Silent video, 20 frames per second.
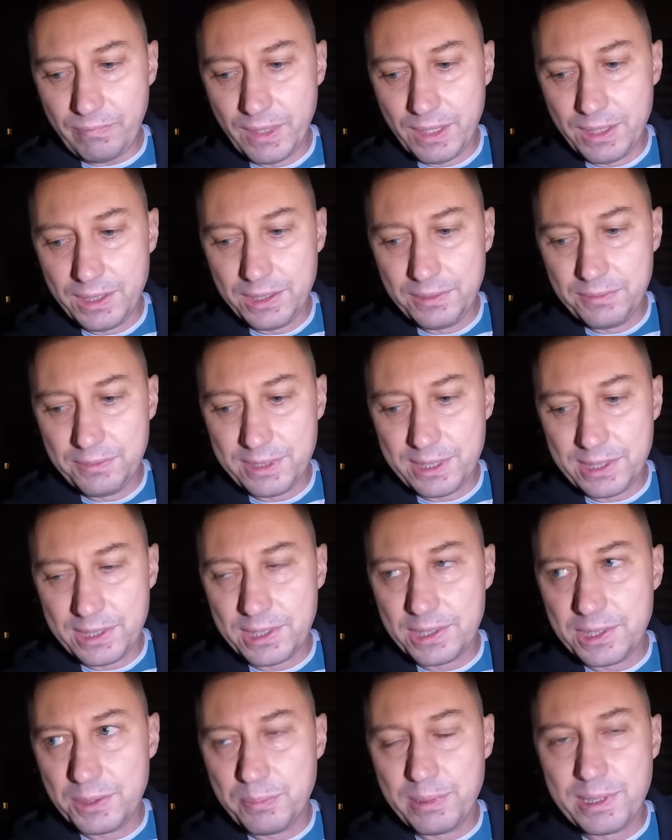Mm, w
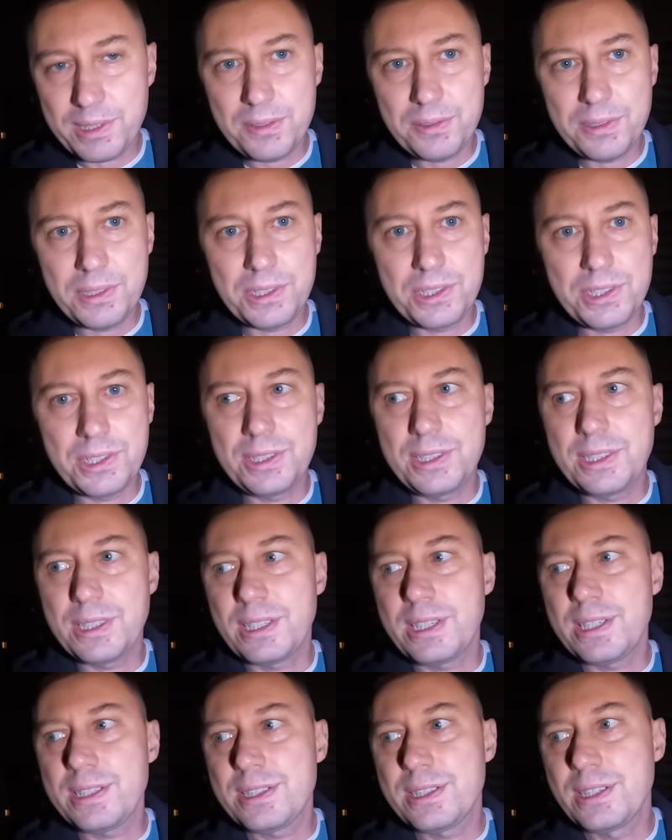zasadzie pracuje jeszcze
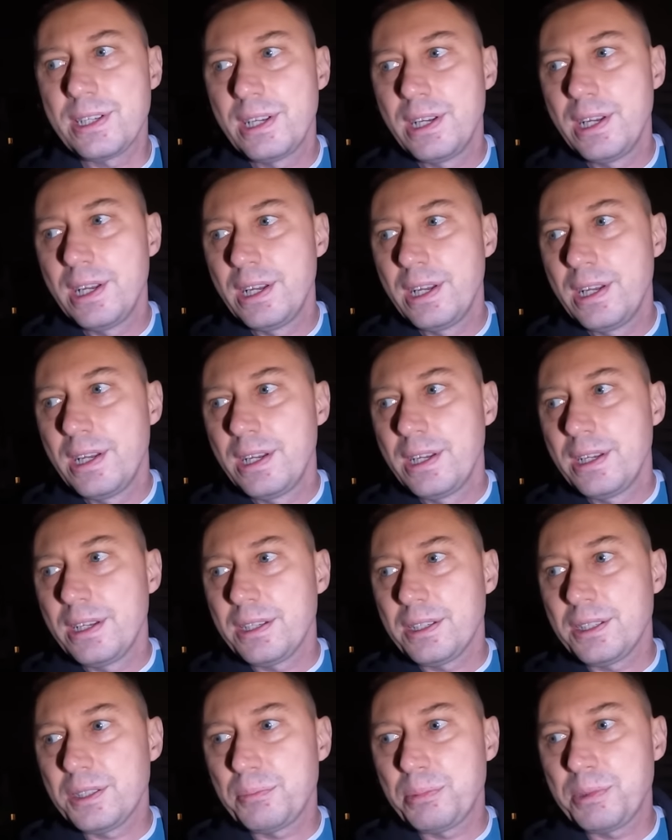teraz,
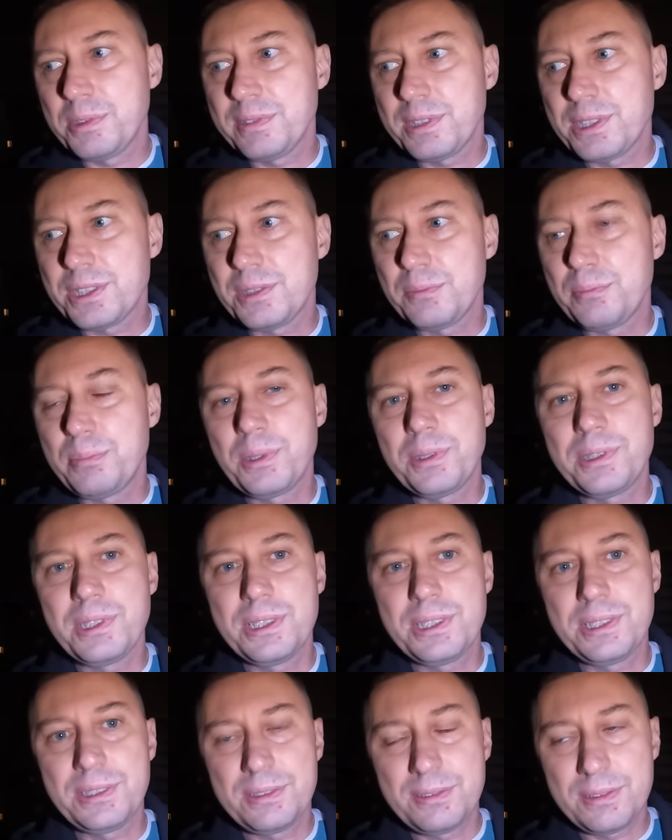e, ponieważ ten
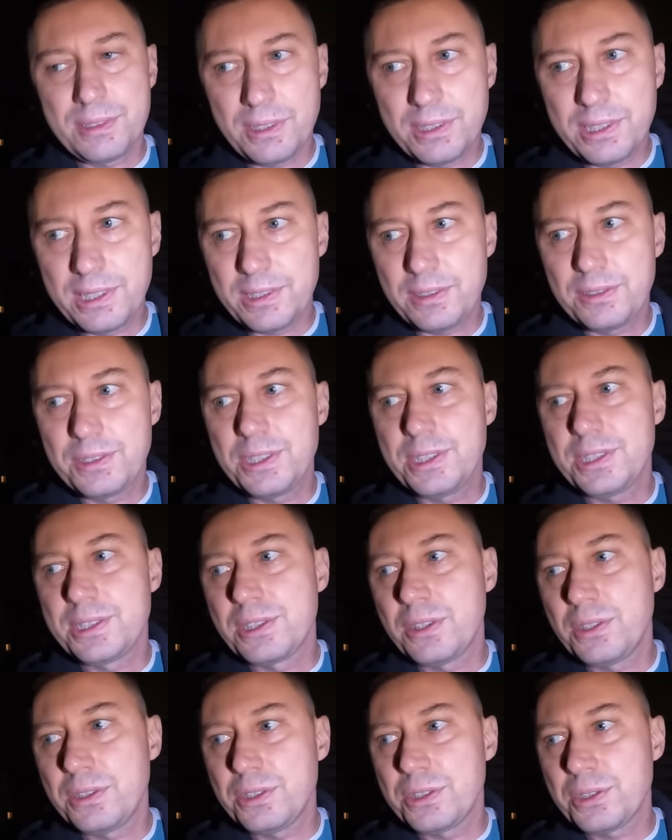projekt, ok, on się
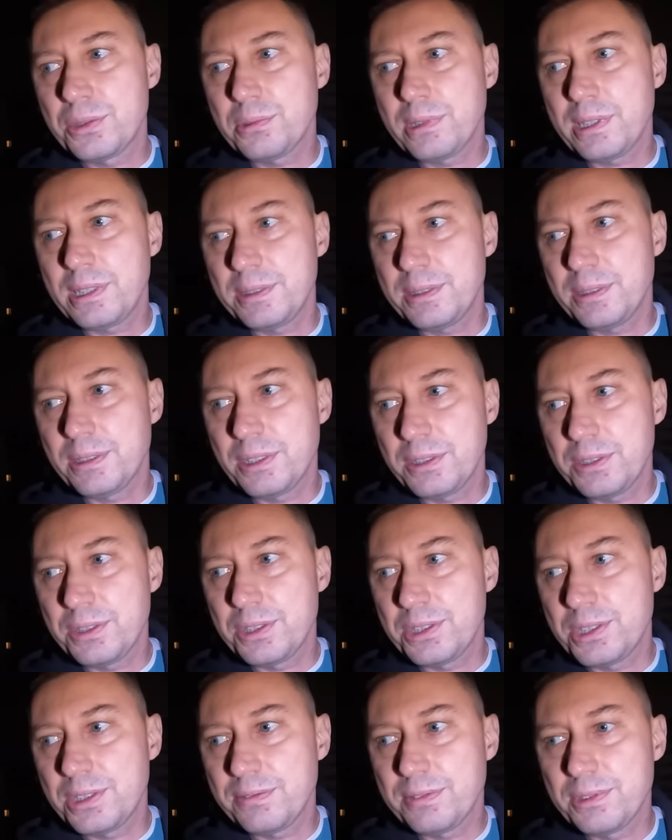skończył, ale
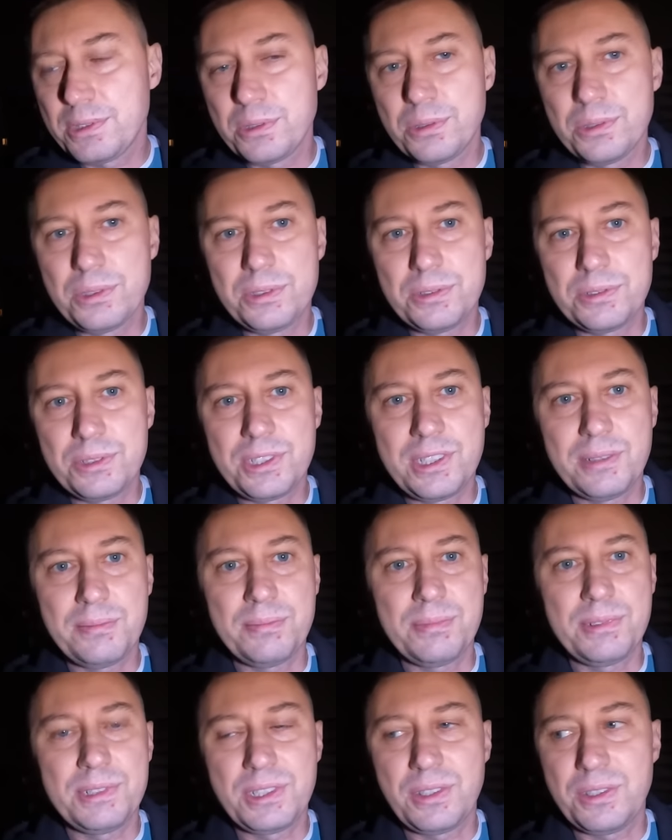kończy się w grudniu, czy
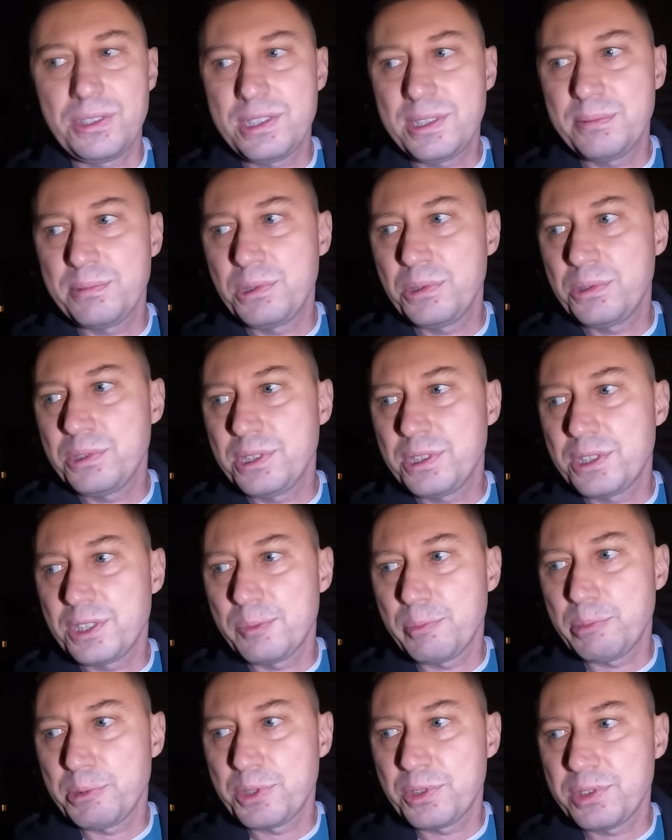tam z końcem grudnia, czy
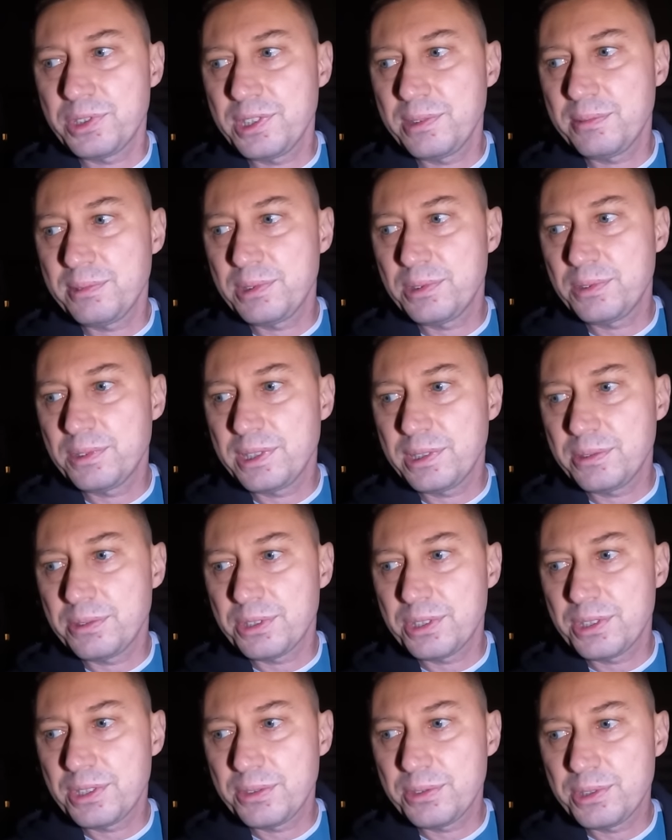z początkiem grudnia,
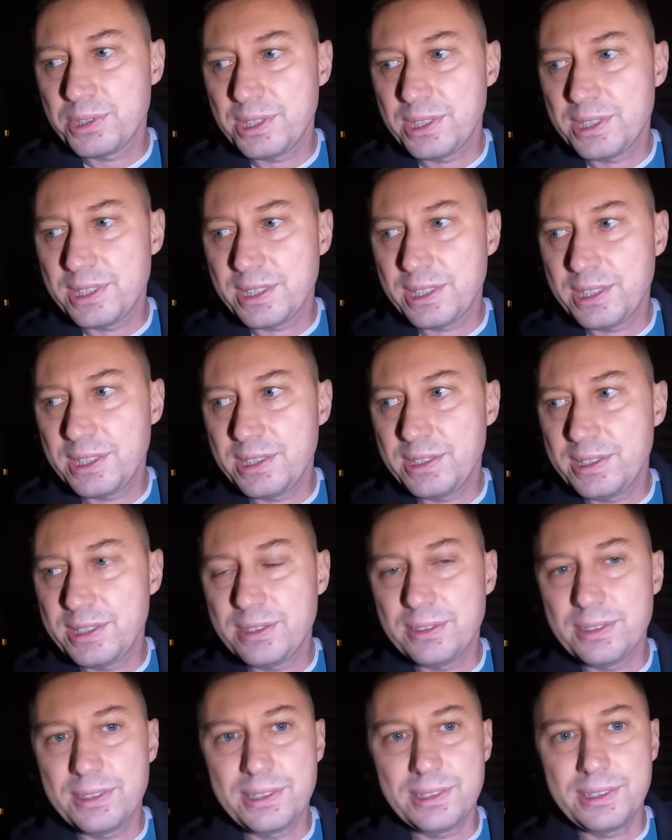już, to już nie jest jakiś
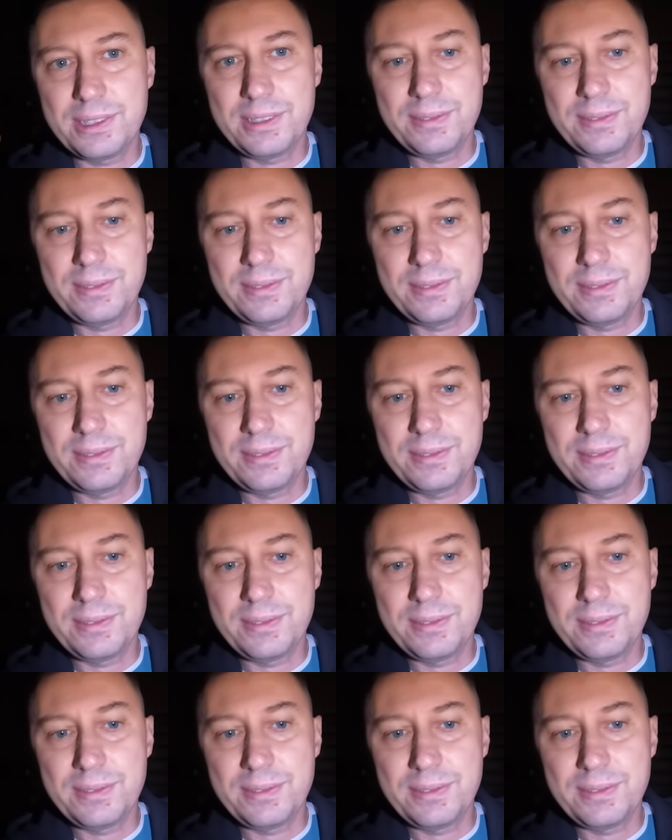istotny.